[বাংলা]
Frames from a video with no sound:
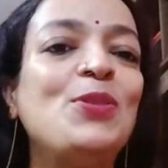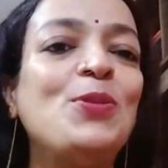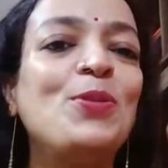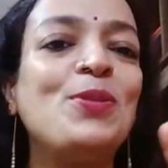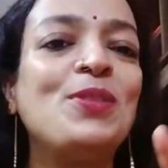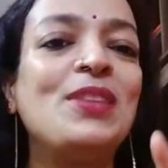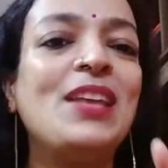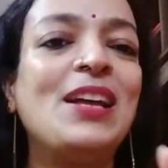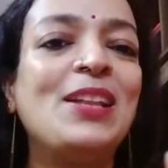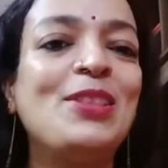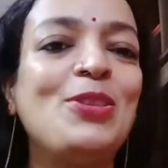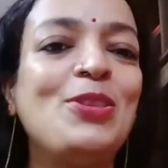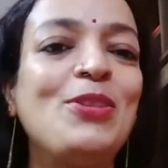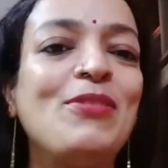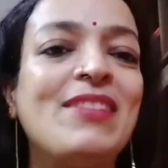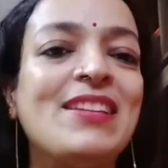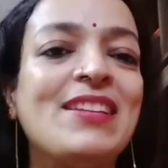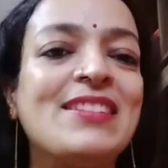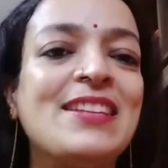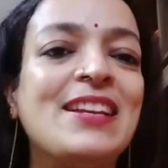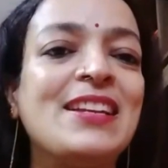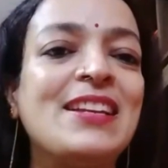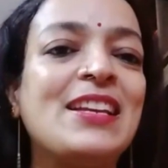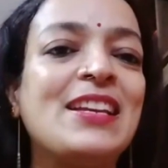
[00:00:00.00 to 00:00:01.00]
দুর্দান্ত
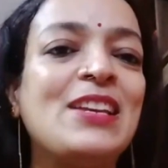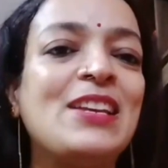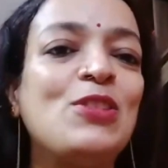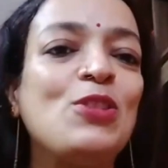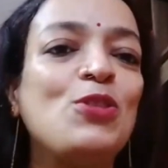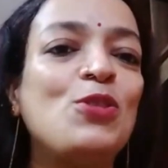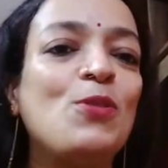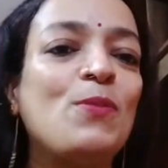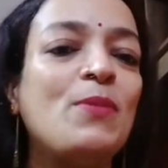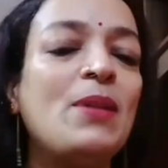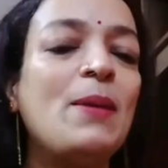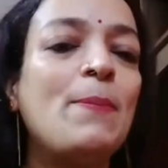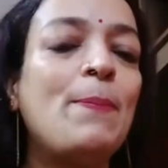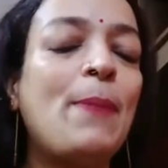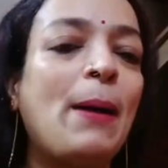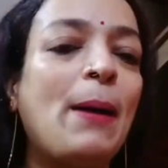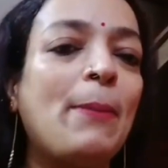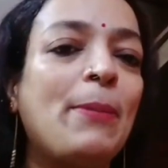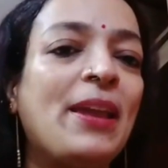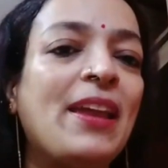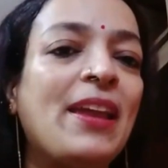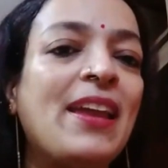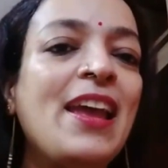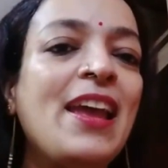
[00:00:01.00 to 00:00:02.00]
রেজাল্ট কিন্তু তোমরা
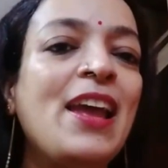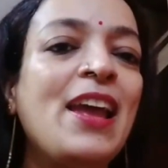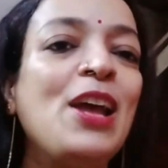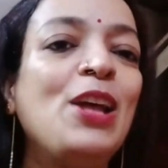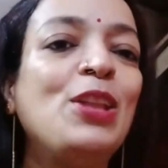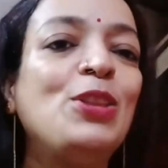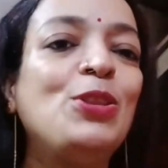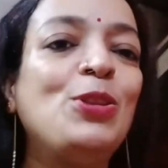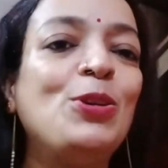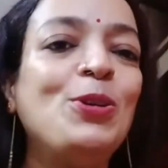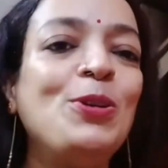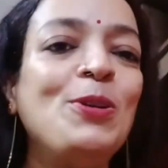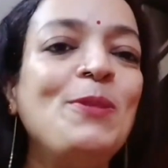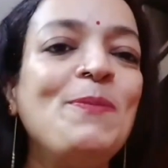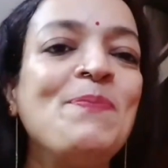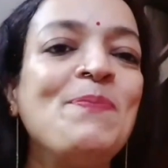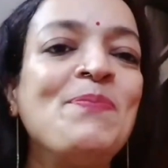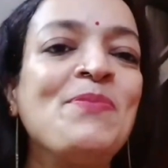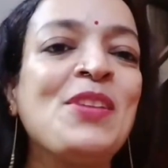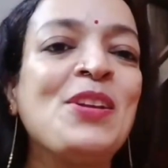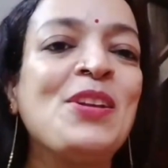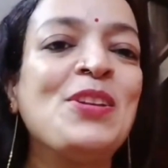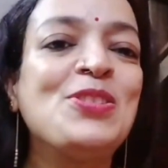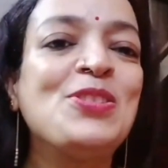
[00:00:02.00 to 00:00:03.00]
পাবে তো
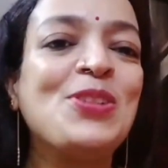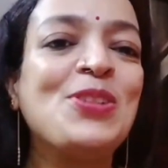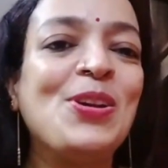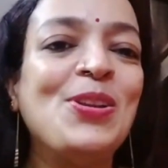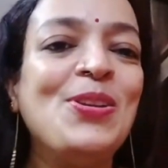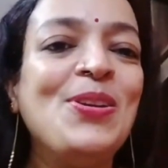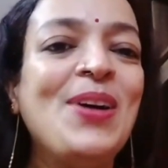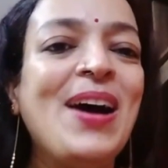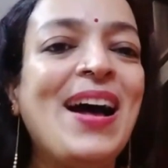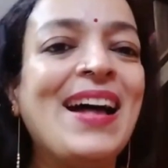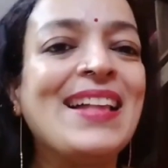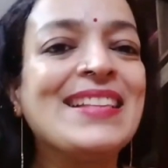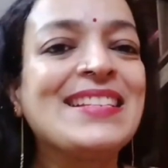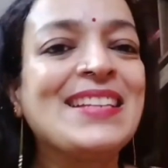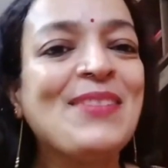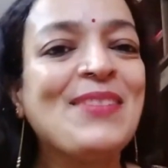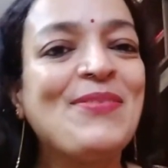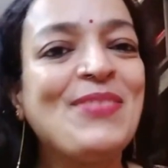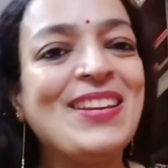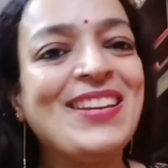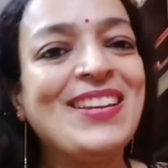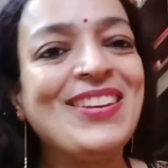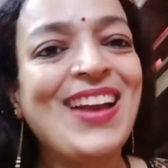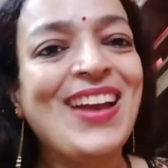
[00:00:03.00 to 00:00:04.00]
চলো আজকে
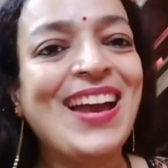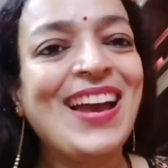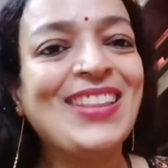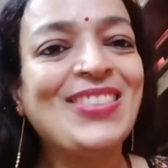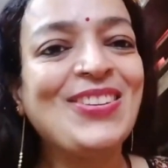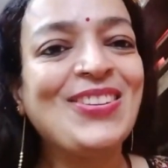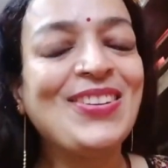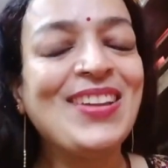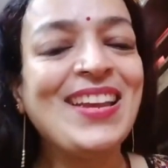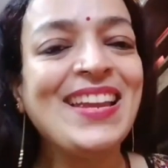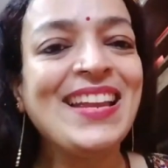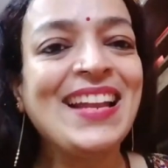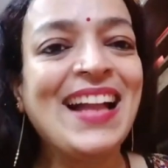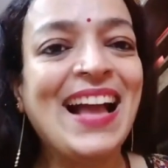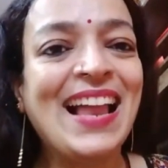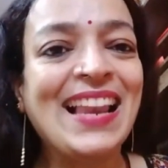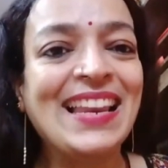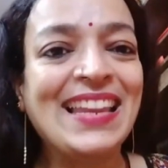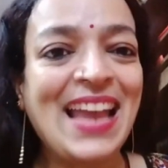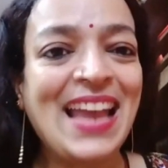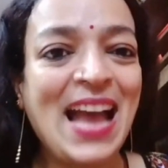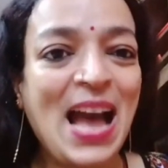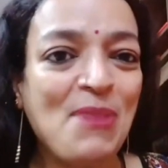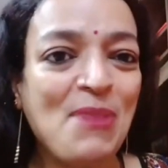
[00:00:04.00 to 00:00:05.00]
ভিডিও এতটাই
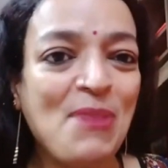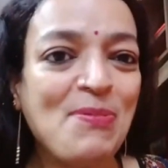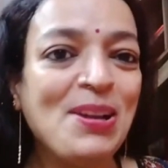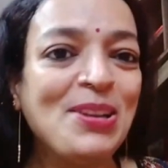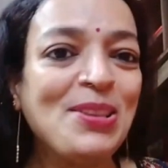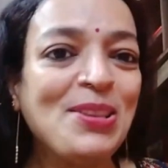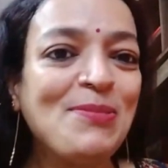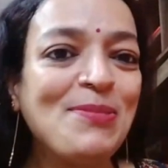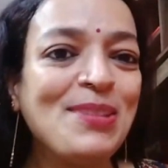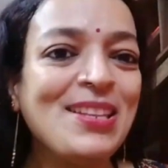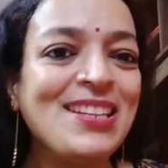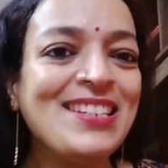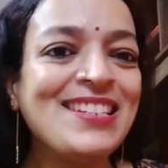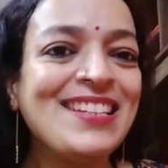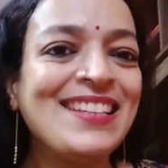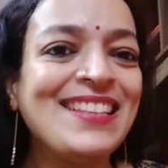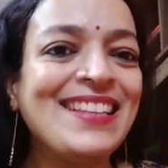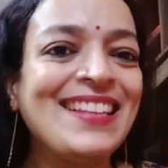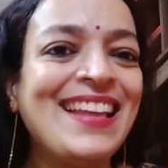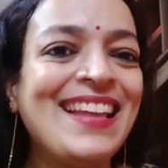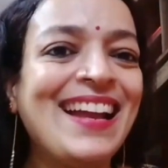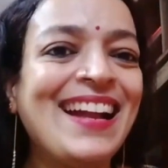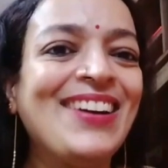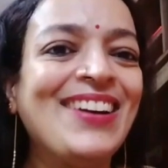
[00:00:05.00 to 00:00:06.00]
কালকে আবার তোমাদের
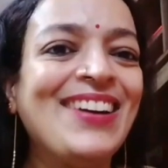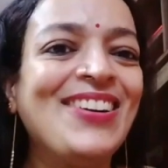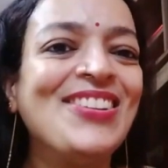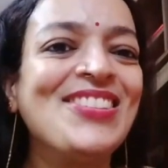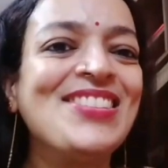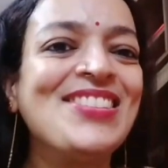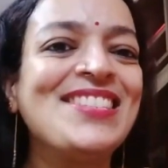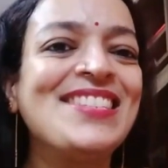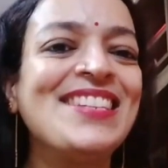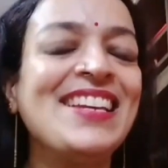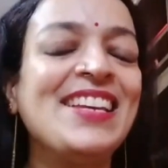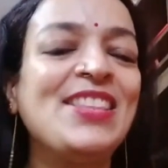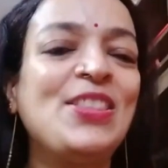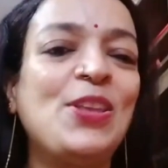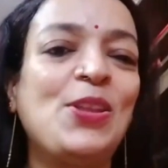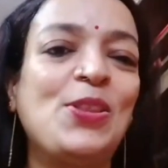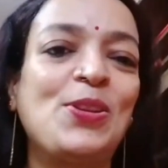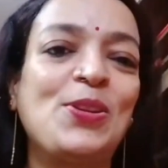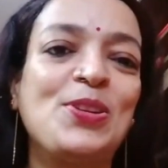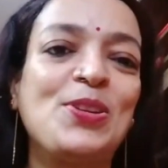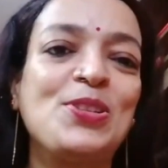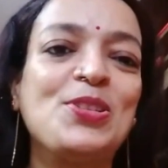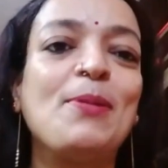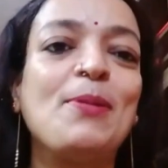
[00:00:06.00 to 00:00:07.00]
সাথে দেখা হচ্ছে
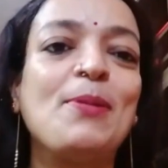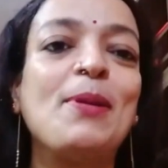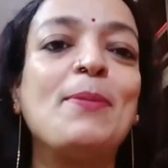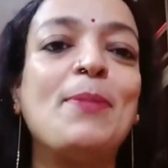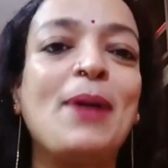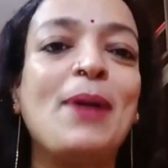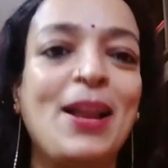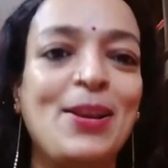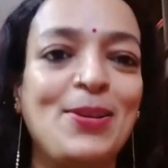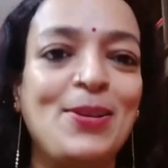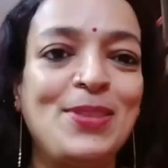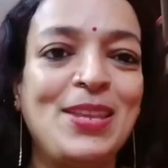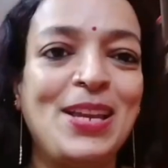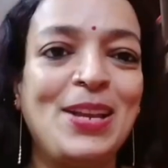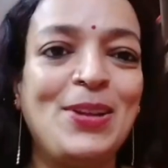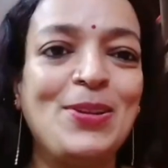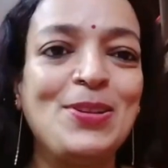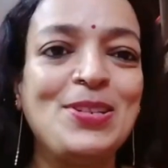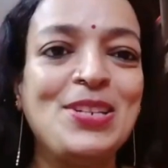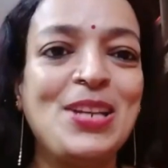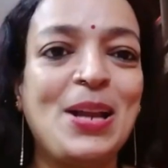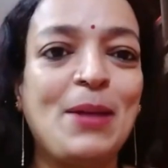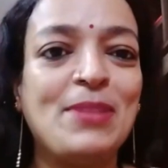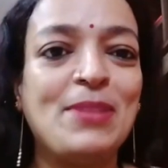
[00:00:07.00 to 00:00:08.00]
ততক্ষণ সবাই ভালো থেকো
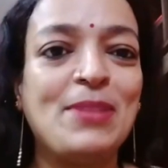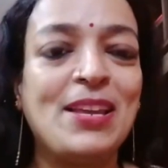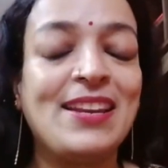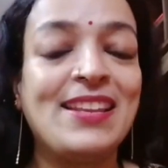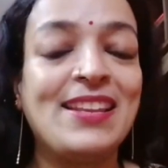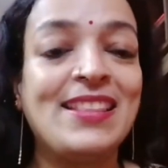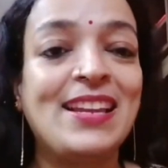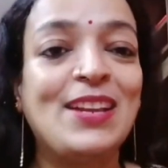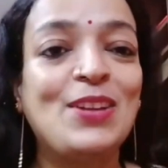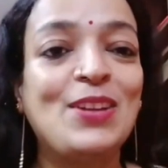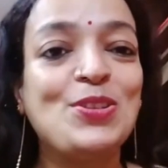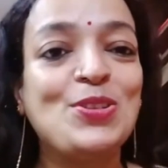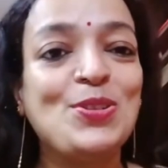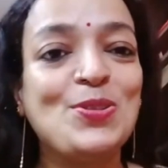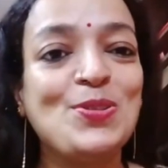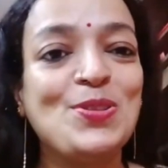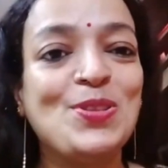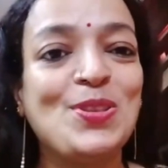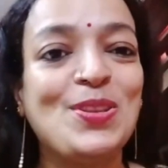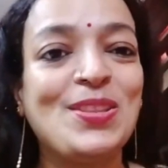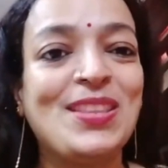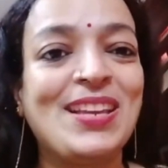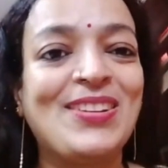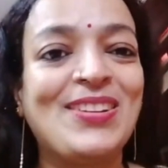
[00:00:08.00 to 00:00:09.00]
সাবধানে থেকো
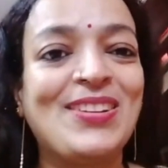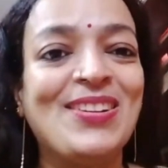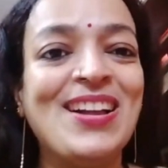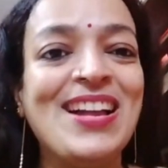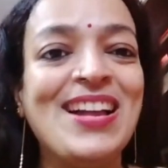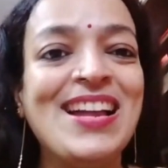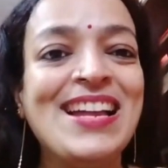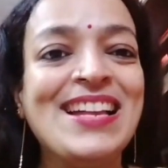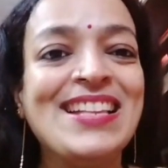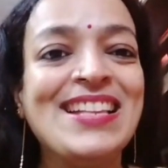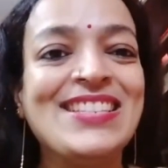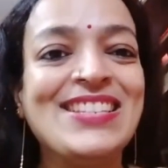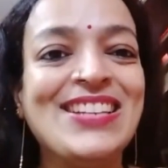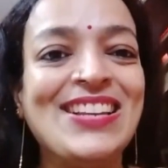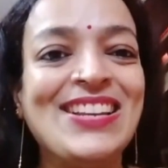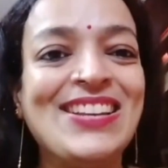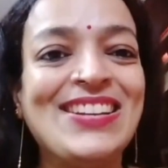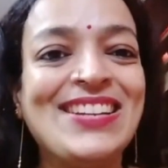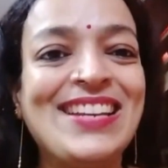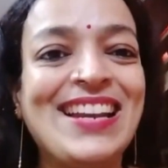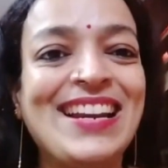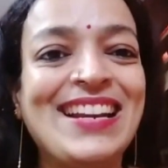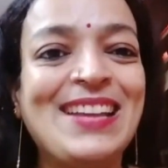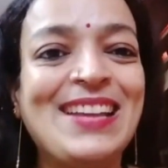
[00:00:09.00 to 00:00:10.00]
সুস্থ থেকো চলো
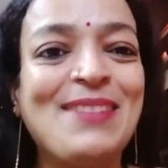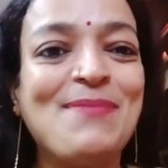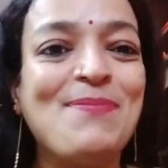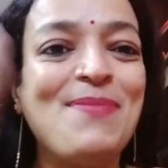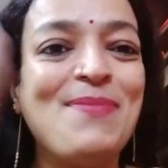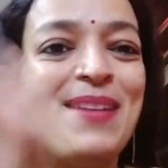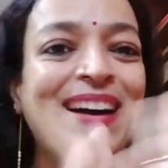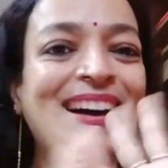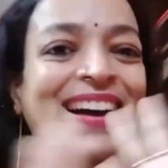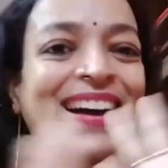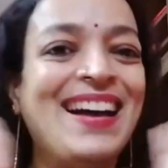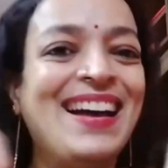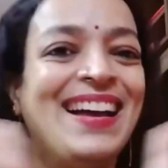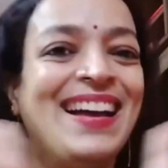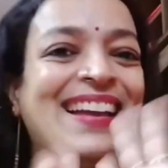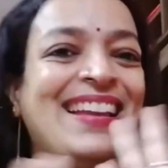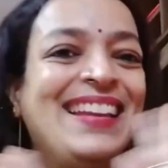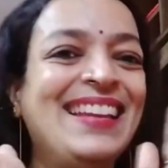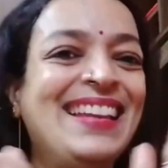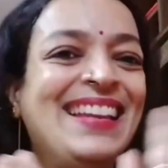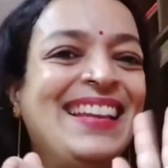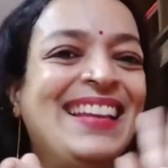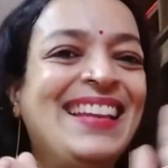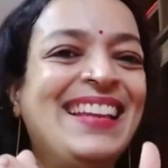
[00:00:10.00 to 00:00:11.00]
টাটা
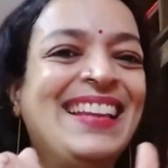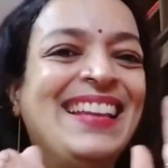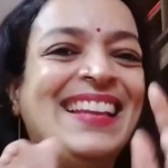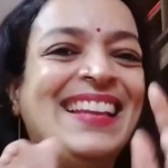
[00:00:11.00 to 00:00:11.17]
বাই